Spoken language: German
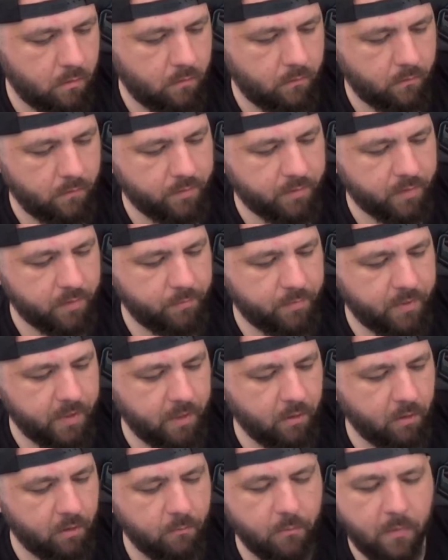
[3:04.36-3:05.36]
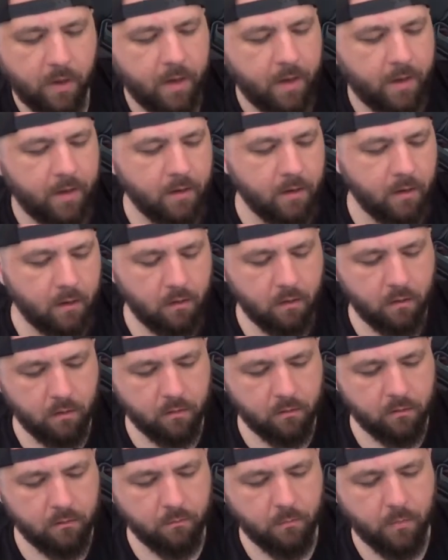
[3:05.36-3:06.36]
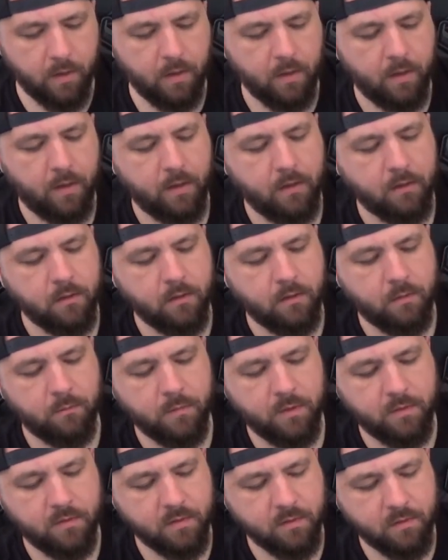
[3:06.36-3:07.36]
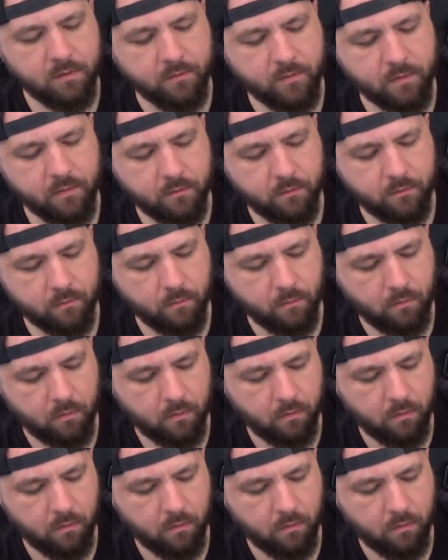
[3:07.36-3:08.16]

Aber es gibt ja noch immer eine, ich meine eine limitierte Version.